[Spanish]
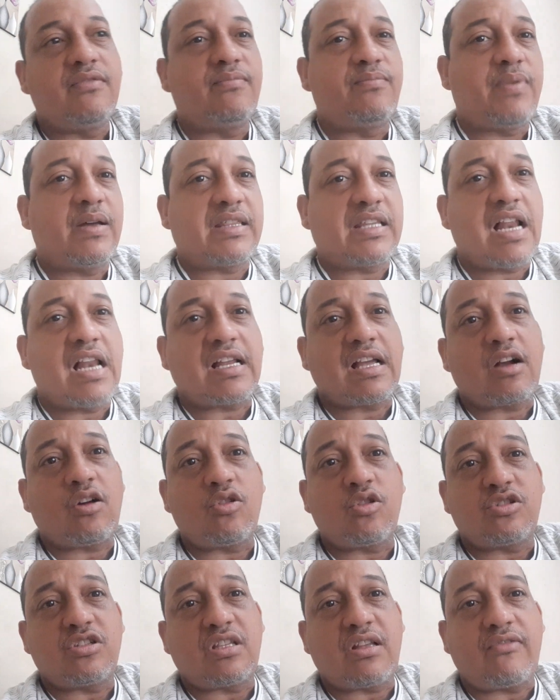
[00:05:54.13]
patriarca,
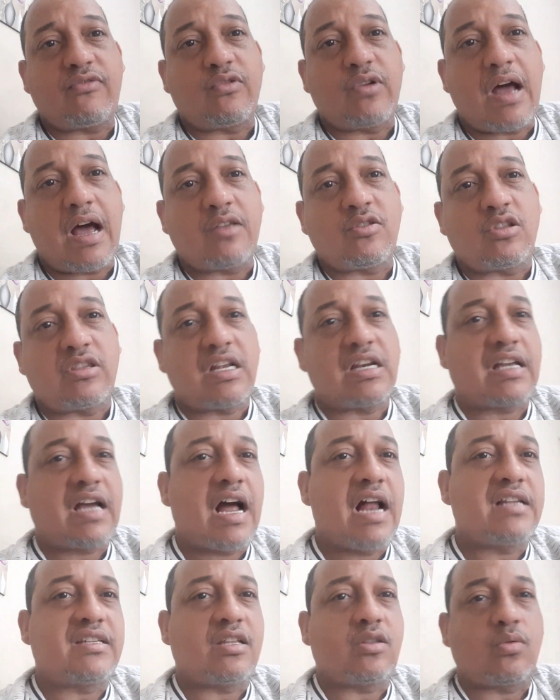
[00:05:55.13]
conociste a fulano, tal
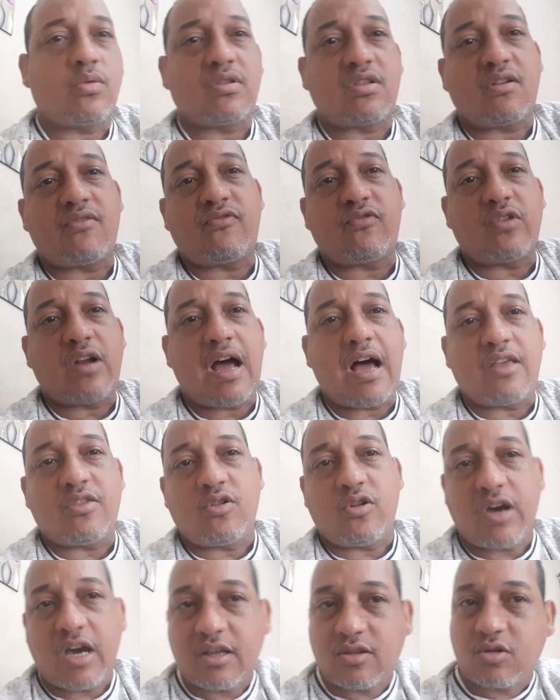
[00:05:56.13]
alcalde, estuviste con
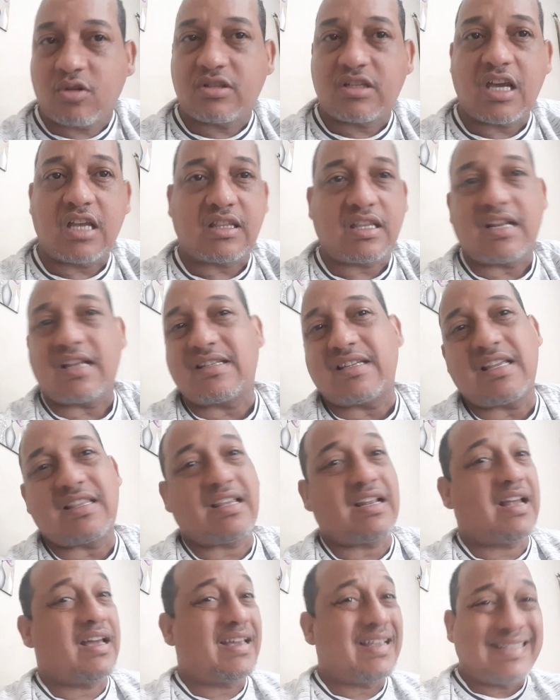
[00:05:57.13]
fulano, esto, etcétera,
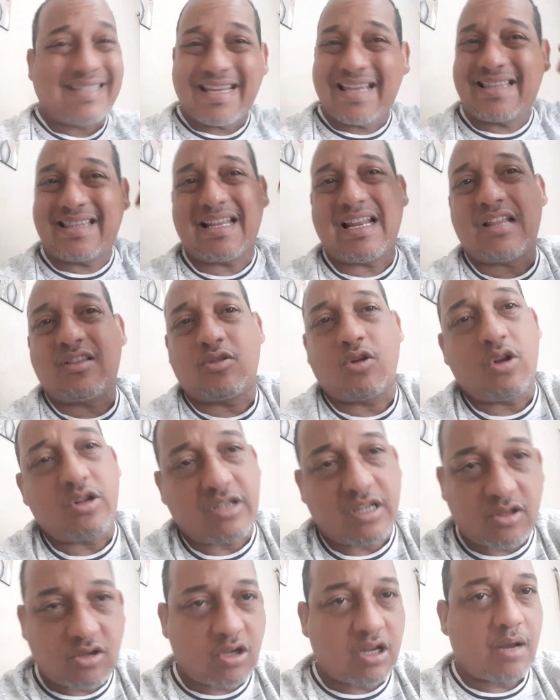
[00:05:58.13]
etcétera, etcétera. En todo el
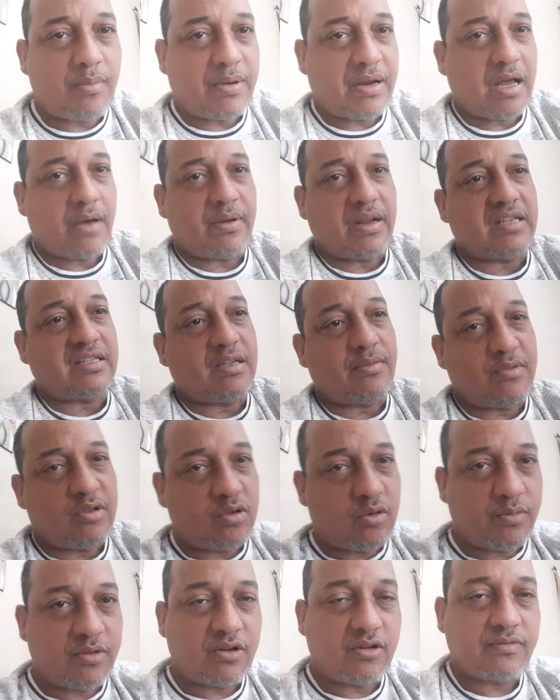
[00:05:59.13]
sentido de la palabra, ese es mi
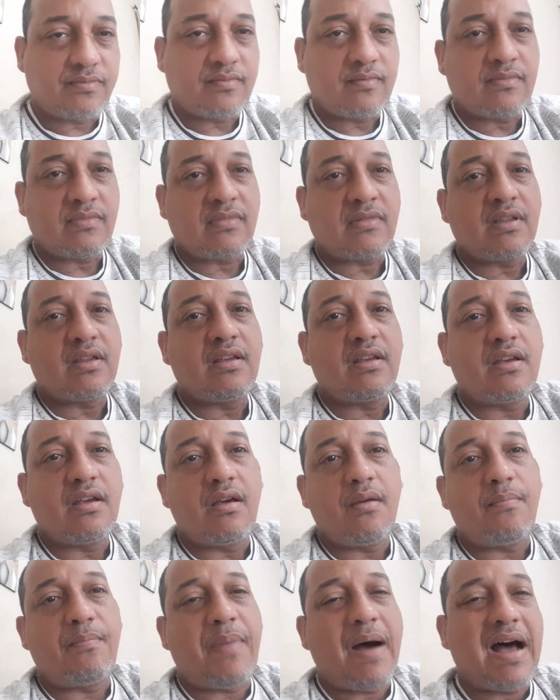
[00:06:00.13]
número.
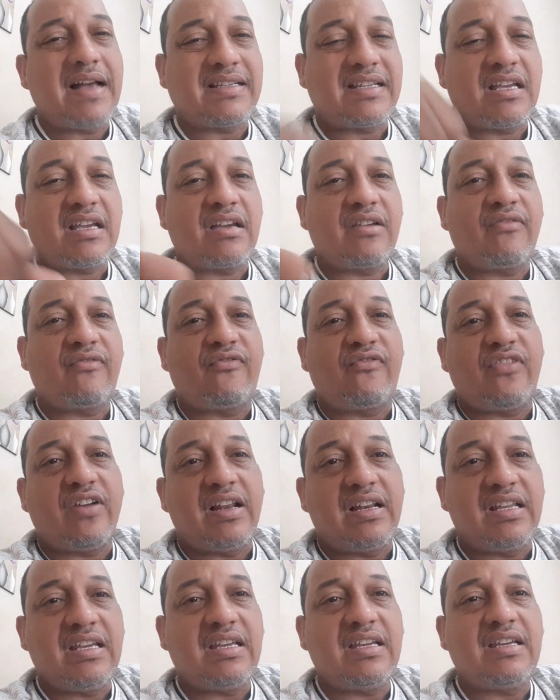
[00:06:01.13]
Pasen
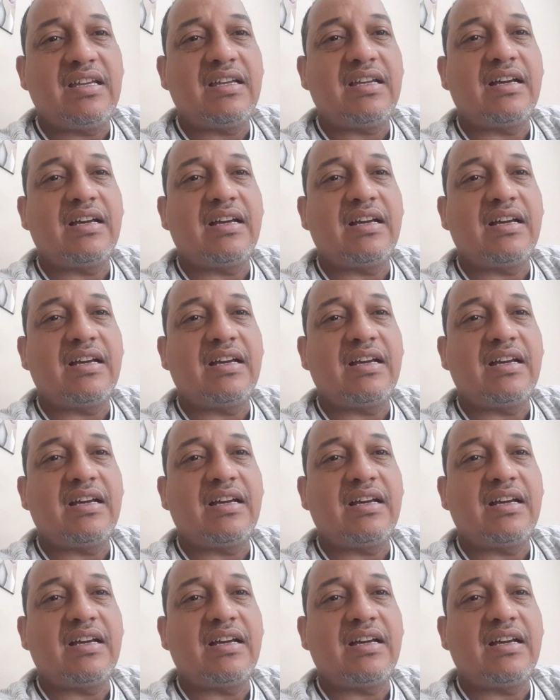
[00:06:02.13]
feliz